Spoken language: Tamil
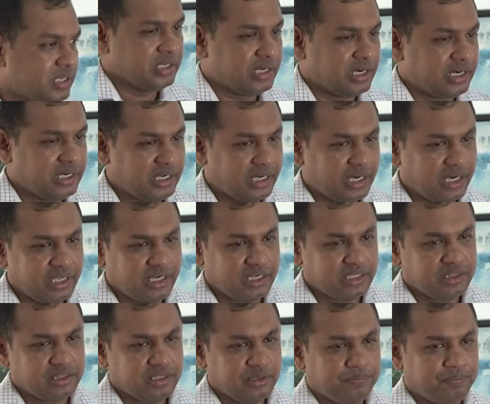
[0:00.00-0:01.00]

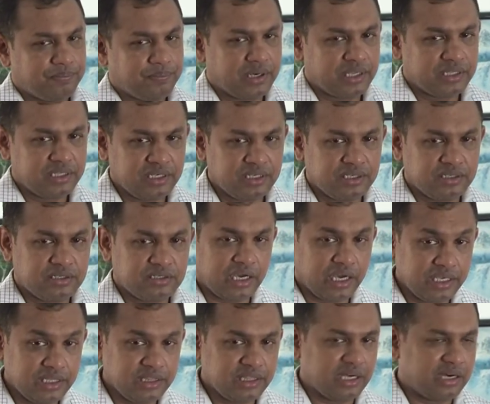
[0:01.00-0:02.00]
இரண்டாயிரத்தி
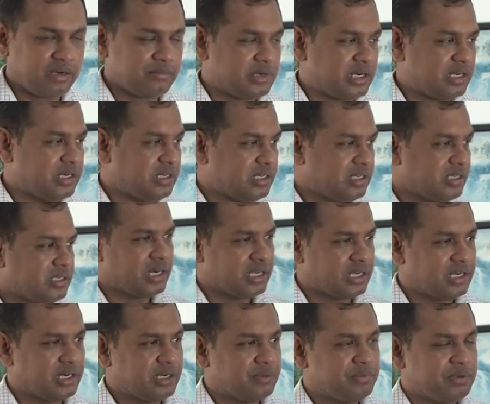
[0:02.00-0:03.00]
பதினைந்தாம் ஆண்டு
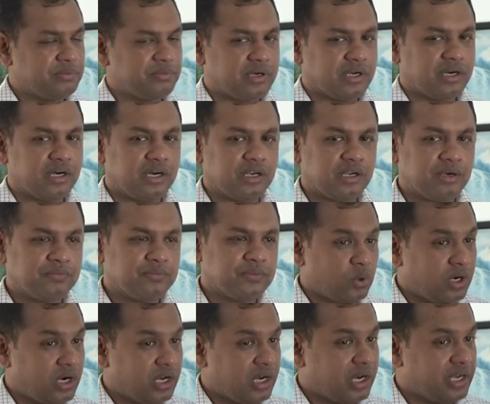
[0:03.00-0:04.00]
கணக்கெடுப்பின் பிரகாரம்
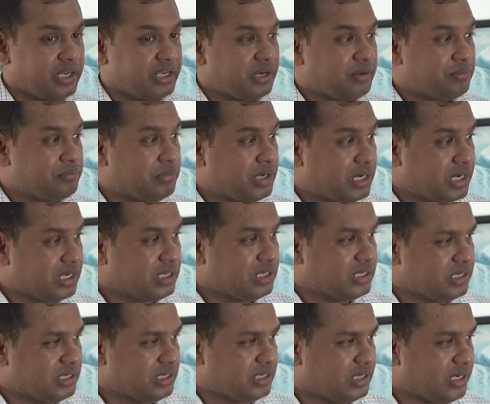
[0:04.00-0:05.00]
தொள்ளாயிரம்
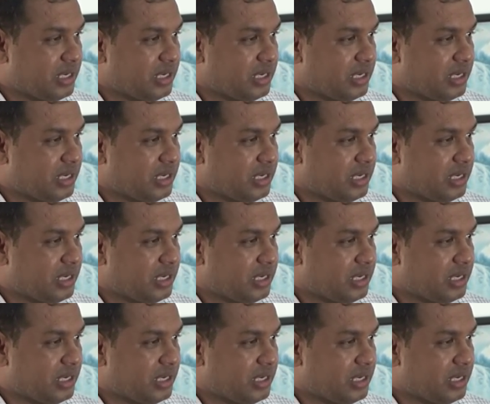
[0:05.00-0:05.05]
மடங்கு